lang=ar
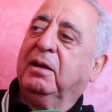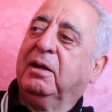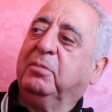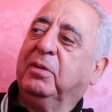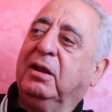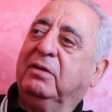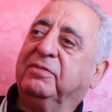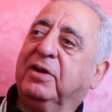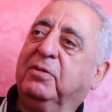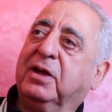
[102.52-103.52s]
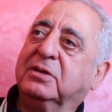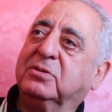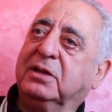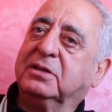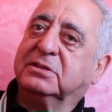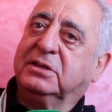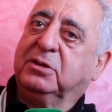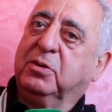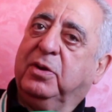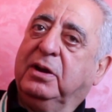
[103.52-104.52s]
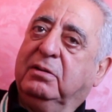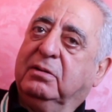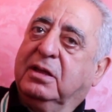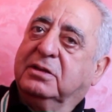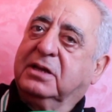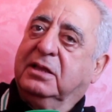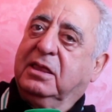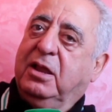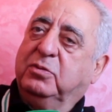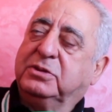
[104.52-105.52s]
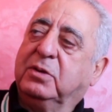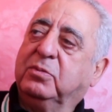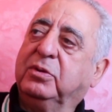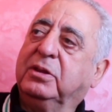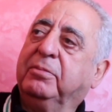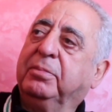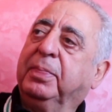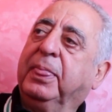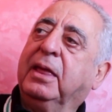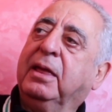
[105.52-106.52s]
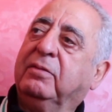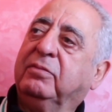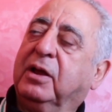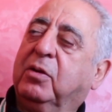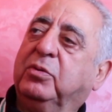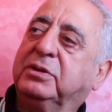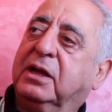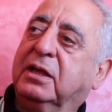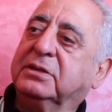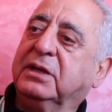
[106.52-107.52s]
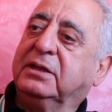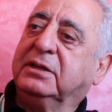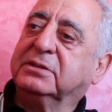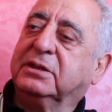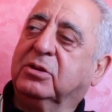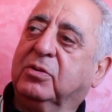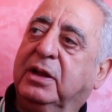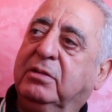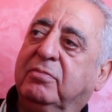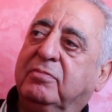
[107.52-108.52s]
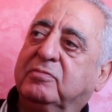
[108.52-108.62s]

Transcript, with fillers: آه، من الحفره وكانت واحد السيتروين كانت كتطلع وتهود ديك الوقت كانت عندي السيتروين